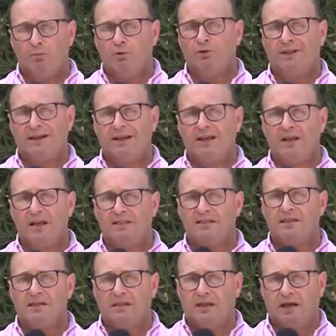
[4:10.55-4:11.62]
Muy tranquila
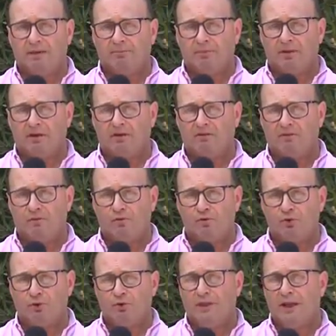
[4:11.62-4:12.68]
China, en
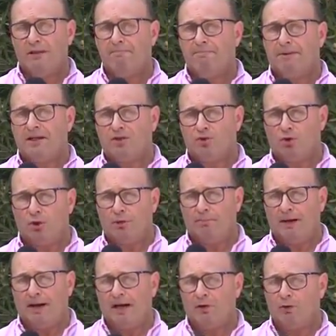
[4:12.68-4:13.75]
función del precio que
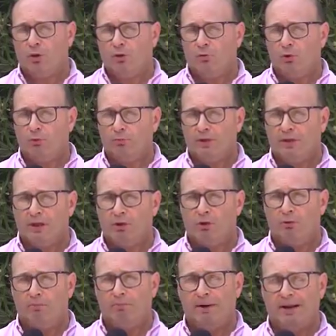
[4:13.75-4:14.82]
paga, no del volumen que
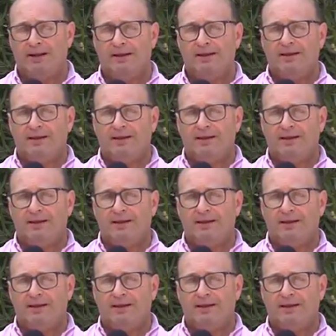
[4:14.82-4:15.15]
compra.